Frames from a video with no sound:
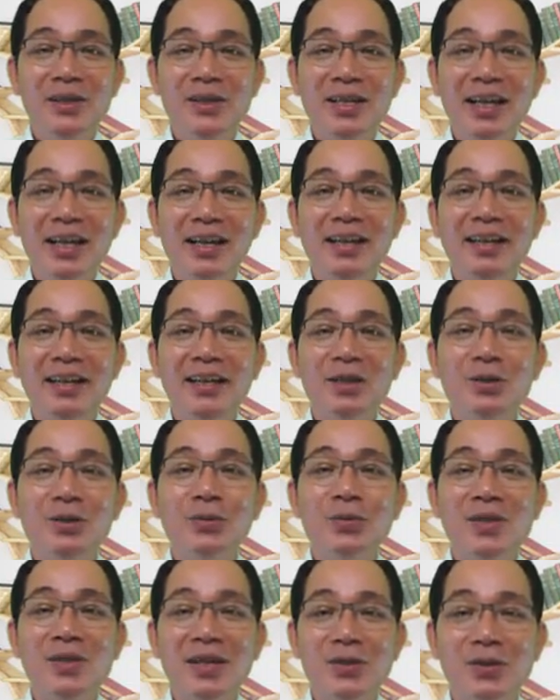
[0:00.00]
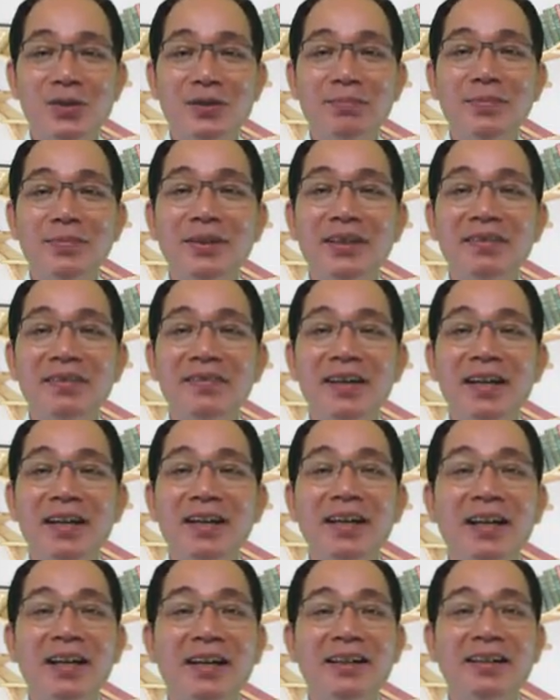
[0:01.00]
cha lì tru trai sấm mơ ti
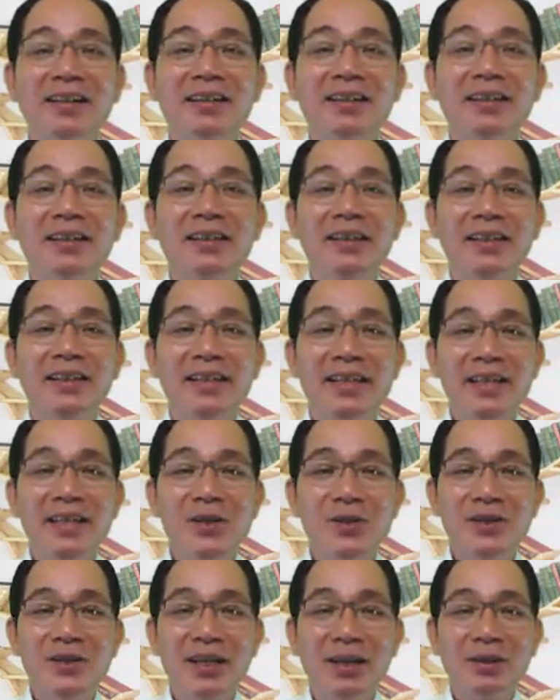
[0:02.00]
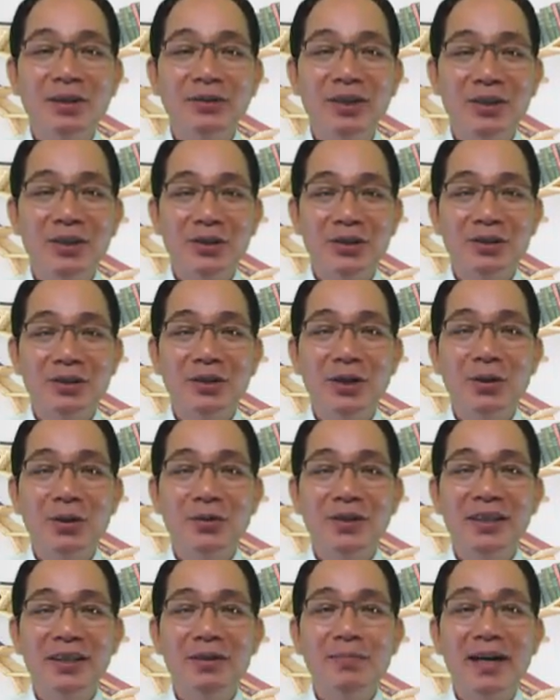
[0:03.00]
à. Ní xèo tới sửa
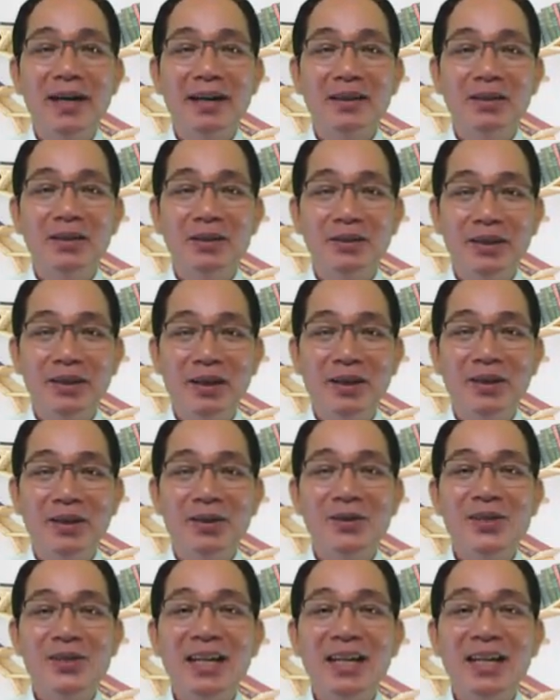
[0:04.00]
hồ khi bạn còn nhỏ,